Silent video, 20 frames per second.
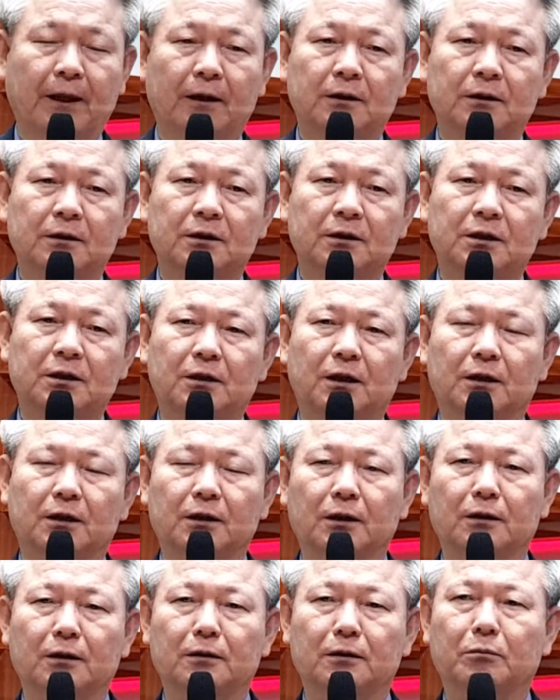
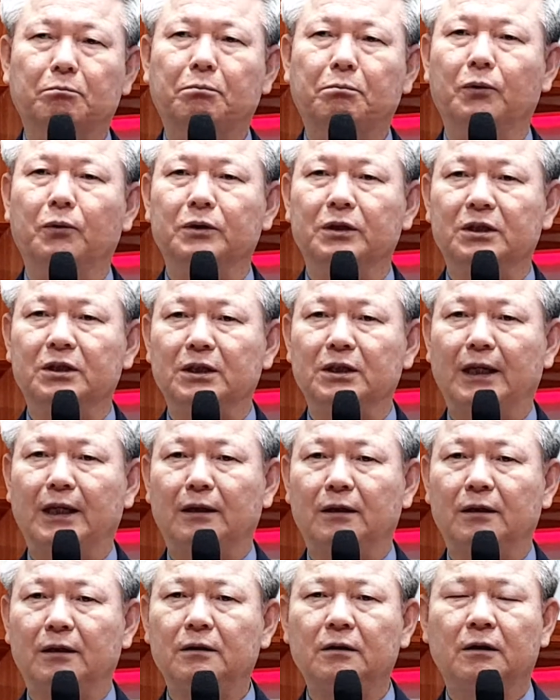신약에는 보이지
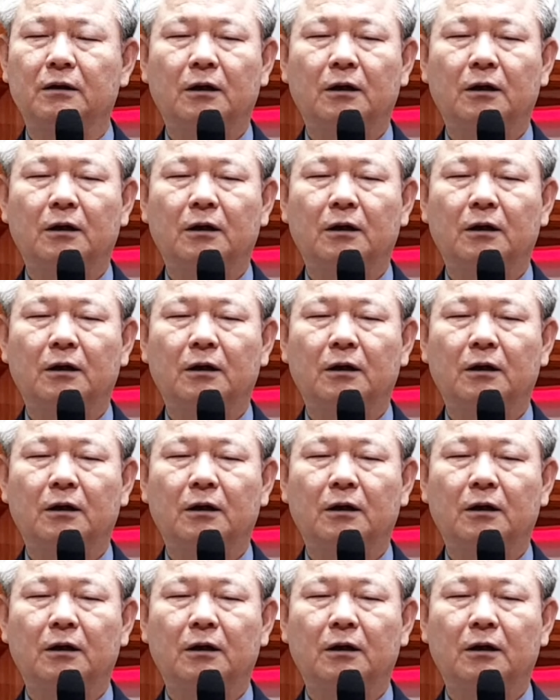않는